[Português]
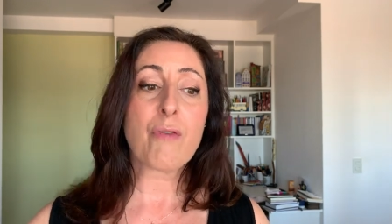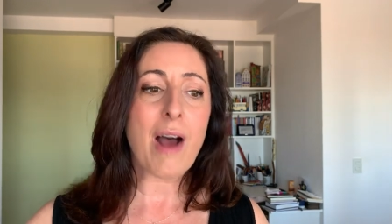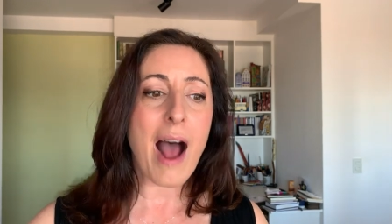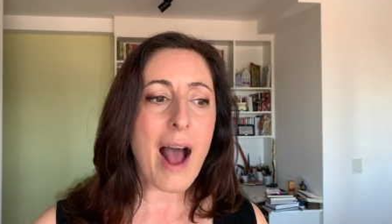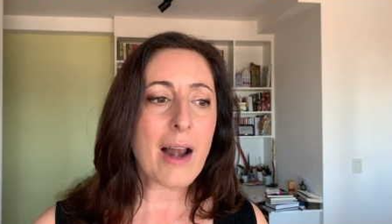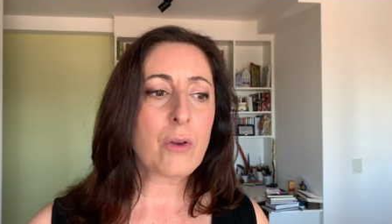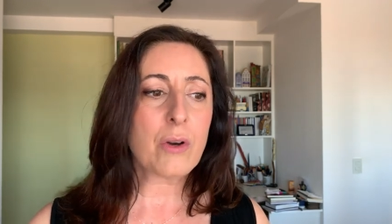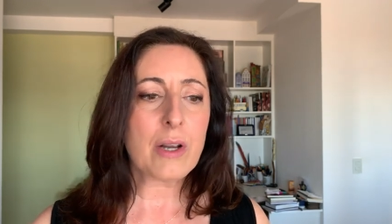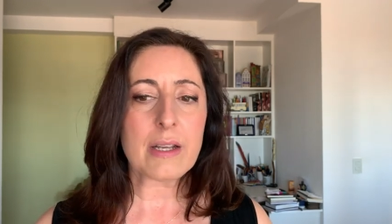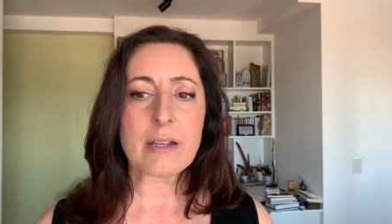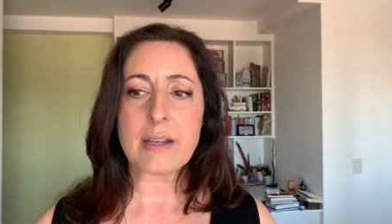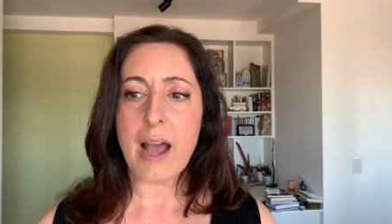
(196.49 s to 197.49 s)

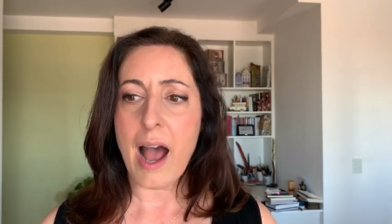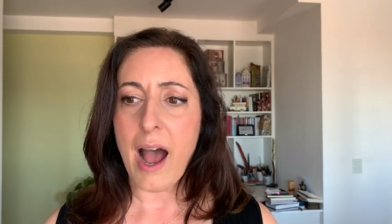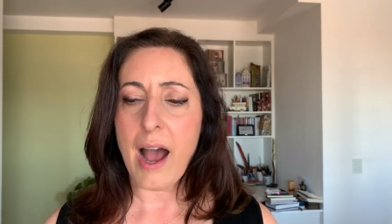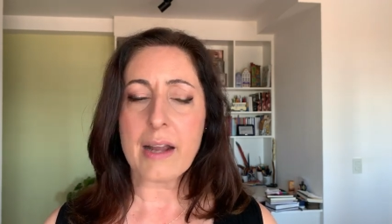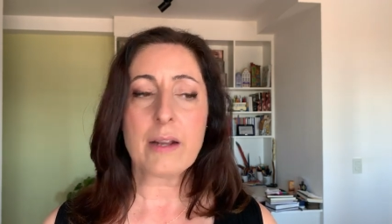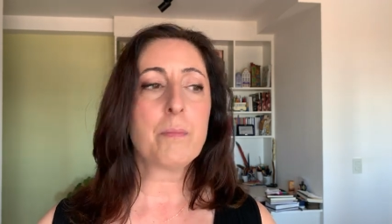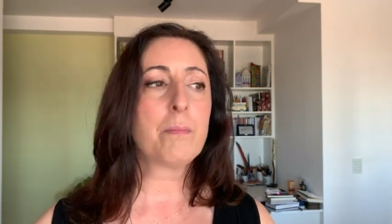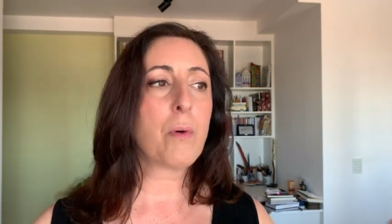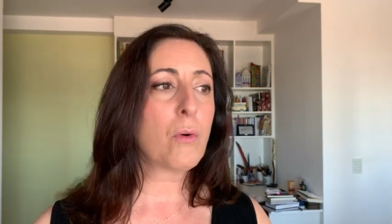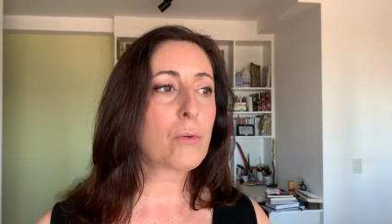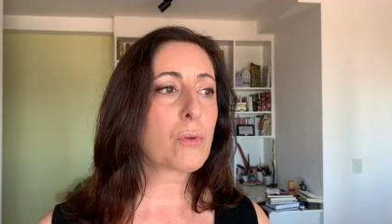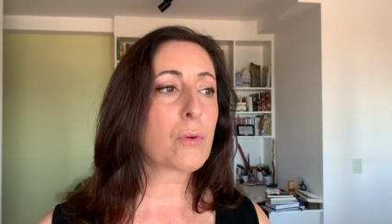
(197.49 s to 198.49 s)
valorizar
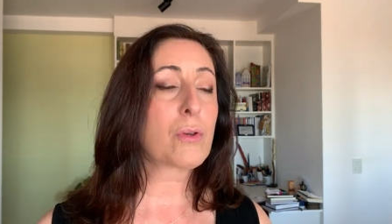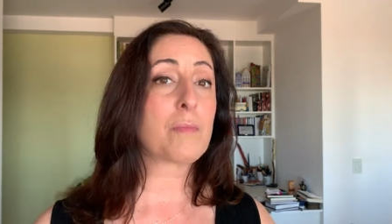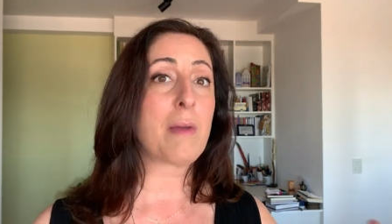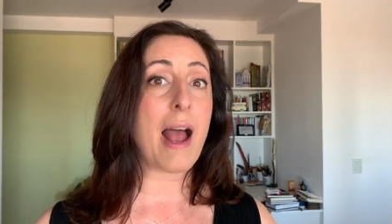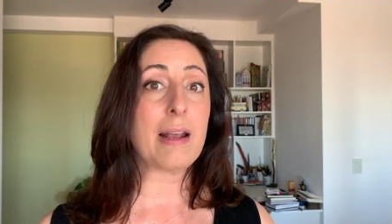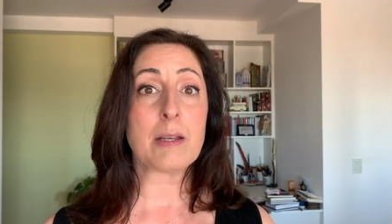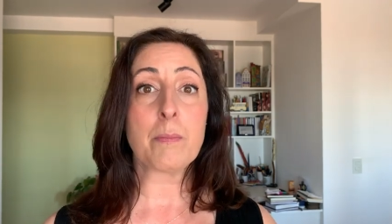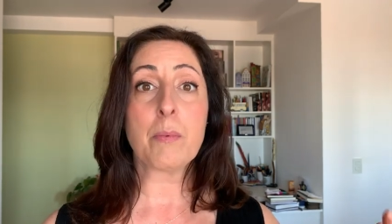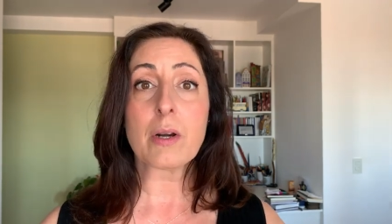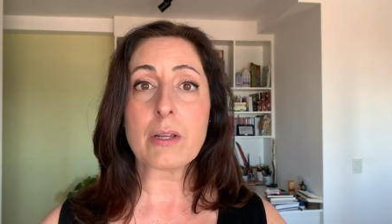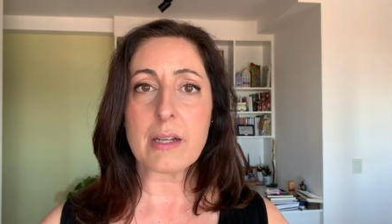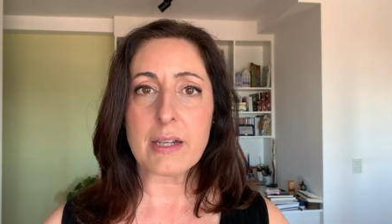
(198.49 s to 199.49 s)
pontos mais
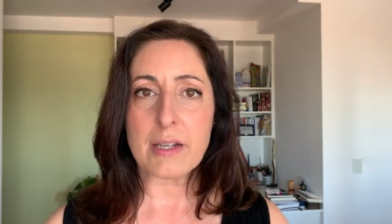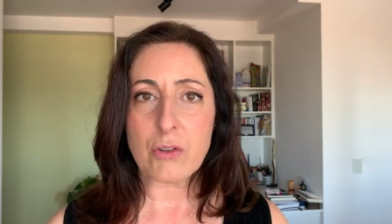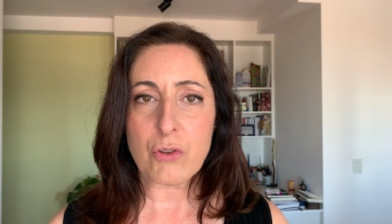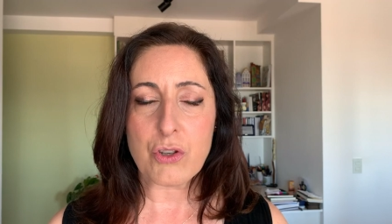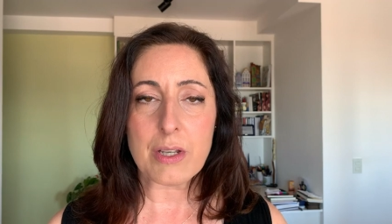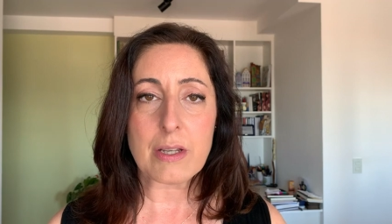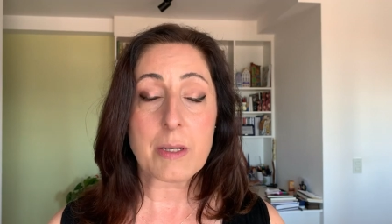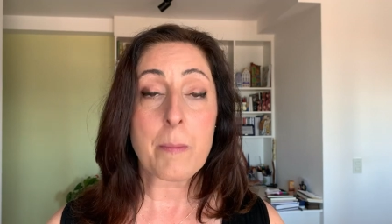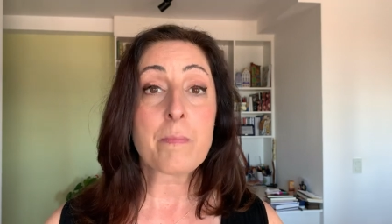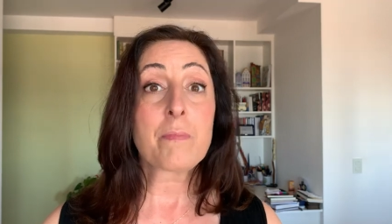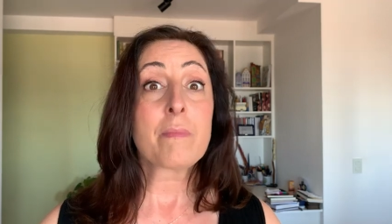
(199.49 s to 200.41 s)
importantes